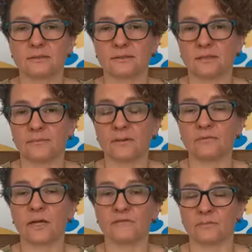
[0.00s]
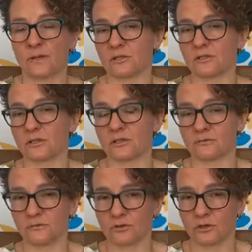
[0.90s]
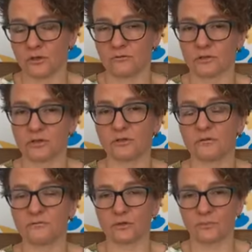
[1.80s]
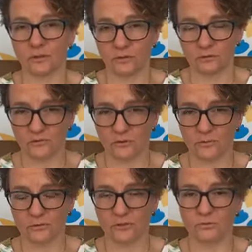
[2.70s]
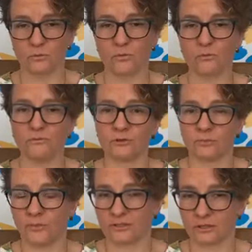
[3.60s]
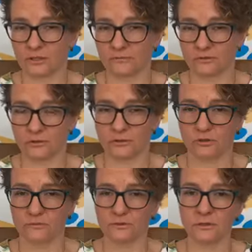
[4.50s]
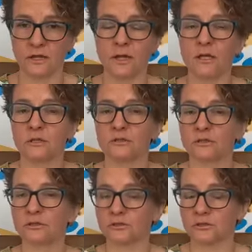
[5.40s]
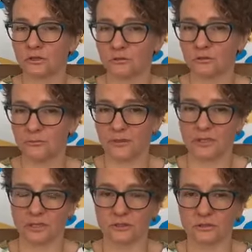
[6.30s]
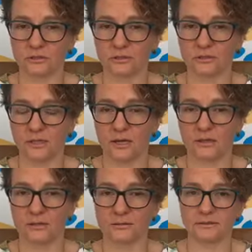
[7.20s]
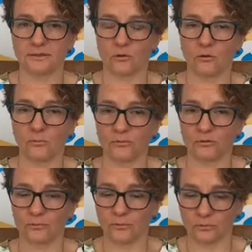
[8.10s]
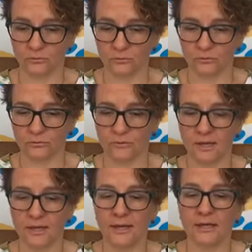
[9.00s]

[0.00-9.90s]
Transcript: zapewnia wsparcie żywnościowe, czy to w formie gotowych posiłków, czy paczek żywnościowych, czy środków pieniężnych na zakup produktów.